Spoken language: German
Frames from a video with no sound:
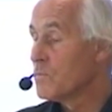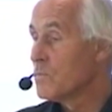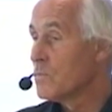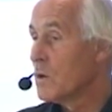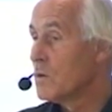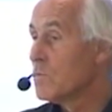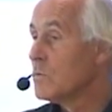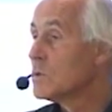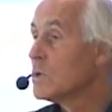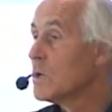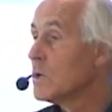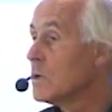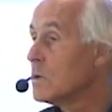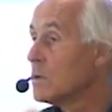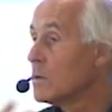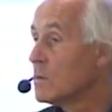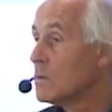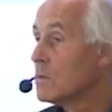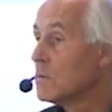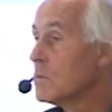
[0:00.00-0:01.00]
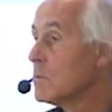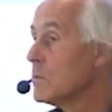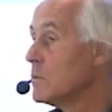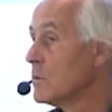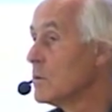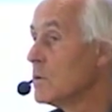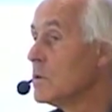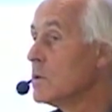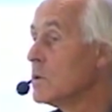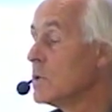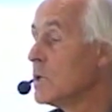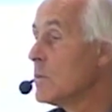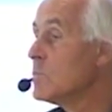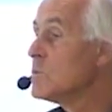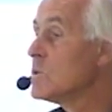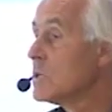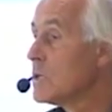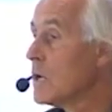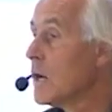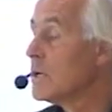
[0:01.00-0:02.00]
Weil wir dann in dem
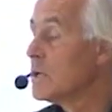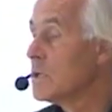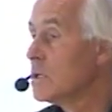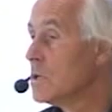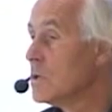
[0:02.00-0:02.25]
Sinn eigentlich